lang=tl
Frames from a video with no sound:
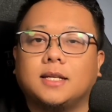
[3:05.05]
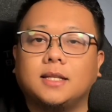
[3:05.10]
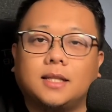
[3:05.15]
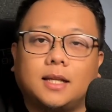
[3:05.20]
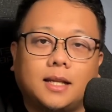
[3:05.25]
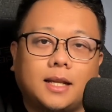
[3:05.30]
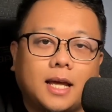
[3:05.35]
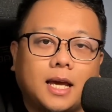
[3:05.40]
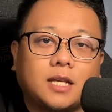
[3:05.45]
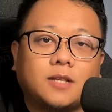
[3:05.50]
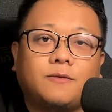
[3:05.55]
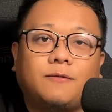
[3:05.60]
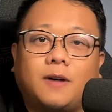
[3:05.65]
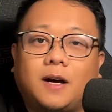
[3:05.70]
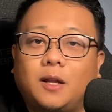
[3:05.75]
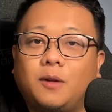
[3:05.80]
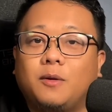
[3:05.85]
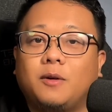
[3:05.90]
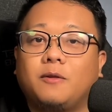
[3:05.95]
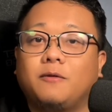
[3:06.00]
in the next
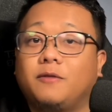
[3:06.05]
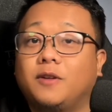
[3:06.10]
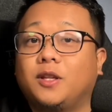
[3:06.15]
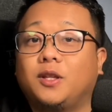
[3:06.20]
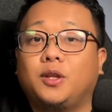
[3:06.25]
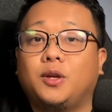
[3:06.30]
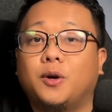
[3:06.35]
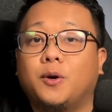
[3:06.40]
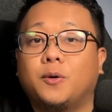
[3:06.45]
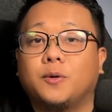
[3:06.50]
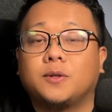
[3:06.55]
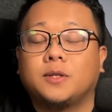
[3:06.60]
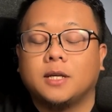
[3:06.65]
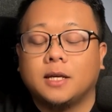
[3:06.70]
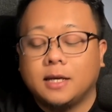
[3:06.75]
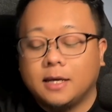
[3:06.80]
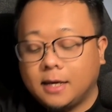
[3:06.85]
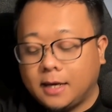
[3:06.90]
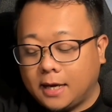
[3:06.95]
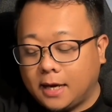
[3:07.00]
following videos.